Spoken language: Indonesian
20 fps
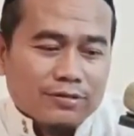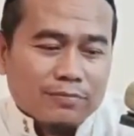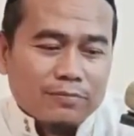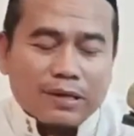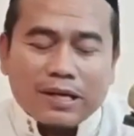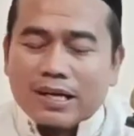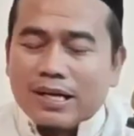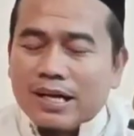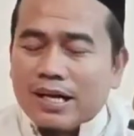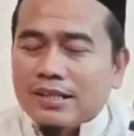
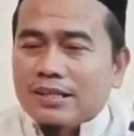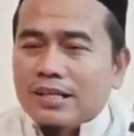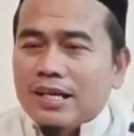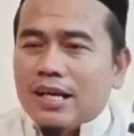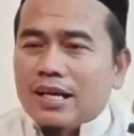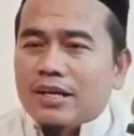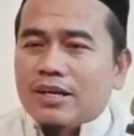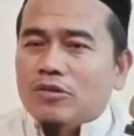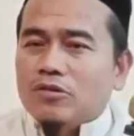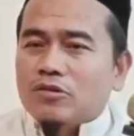Bahkan
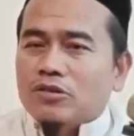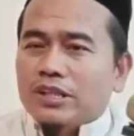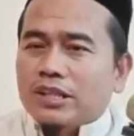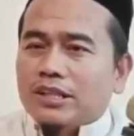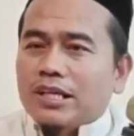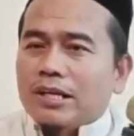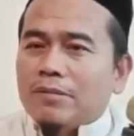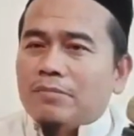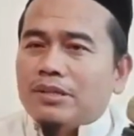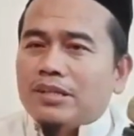kalau
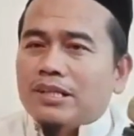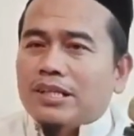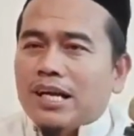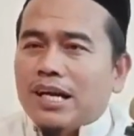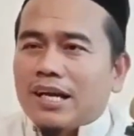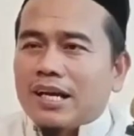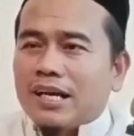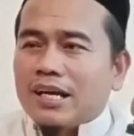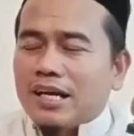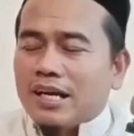kita
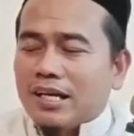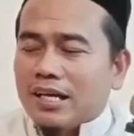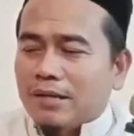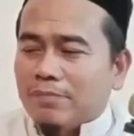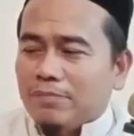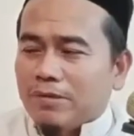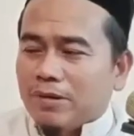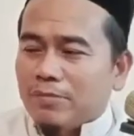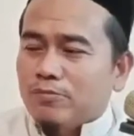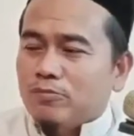menikahkan
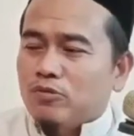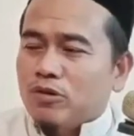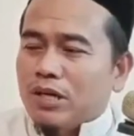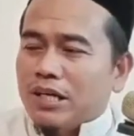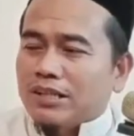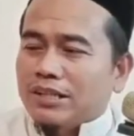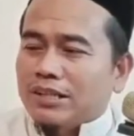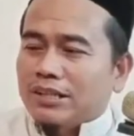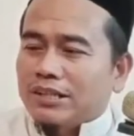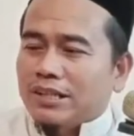anak
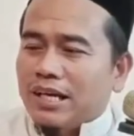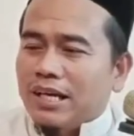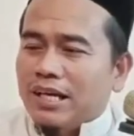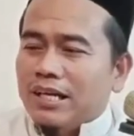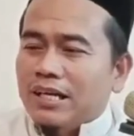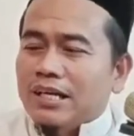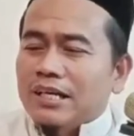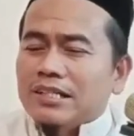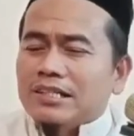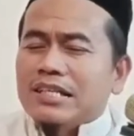perempuan
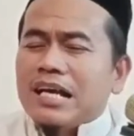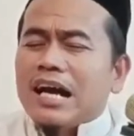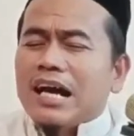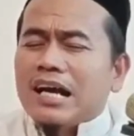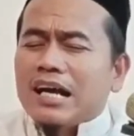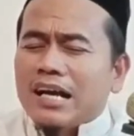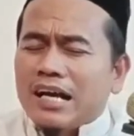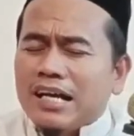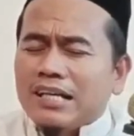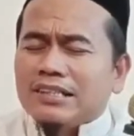kita,
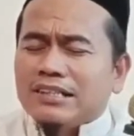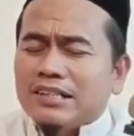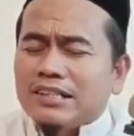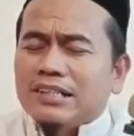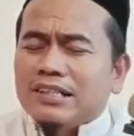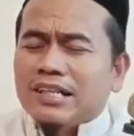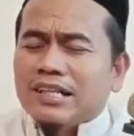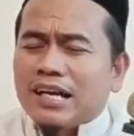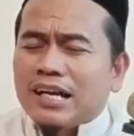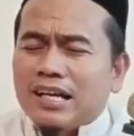jangan
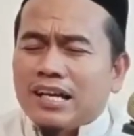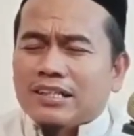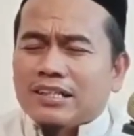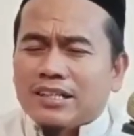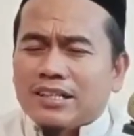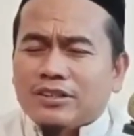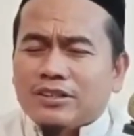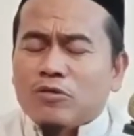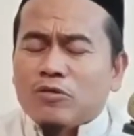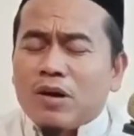
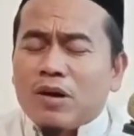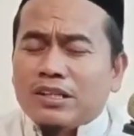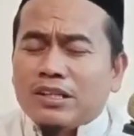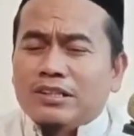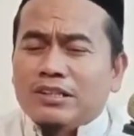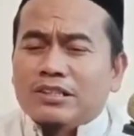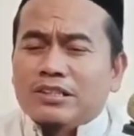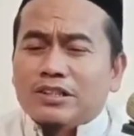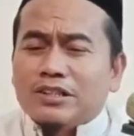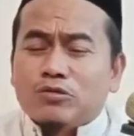dinikahkan
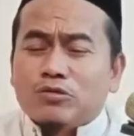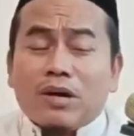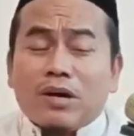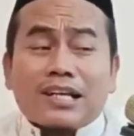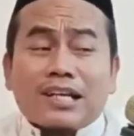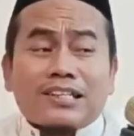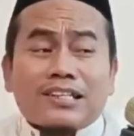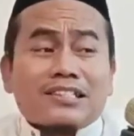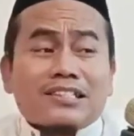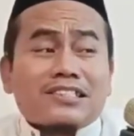kecuali di situ
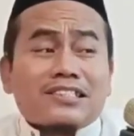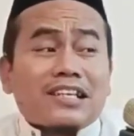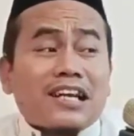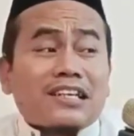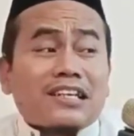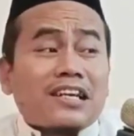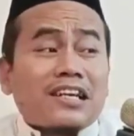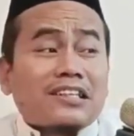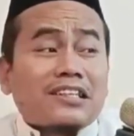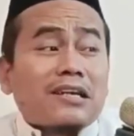ada
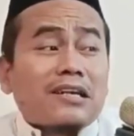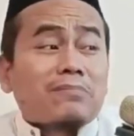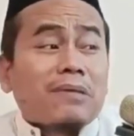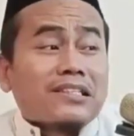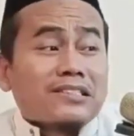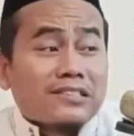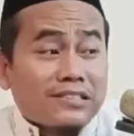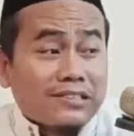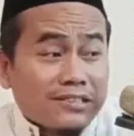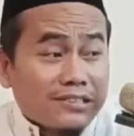catatan
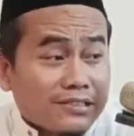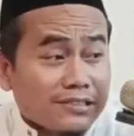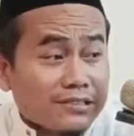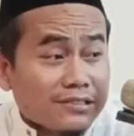pasti.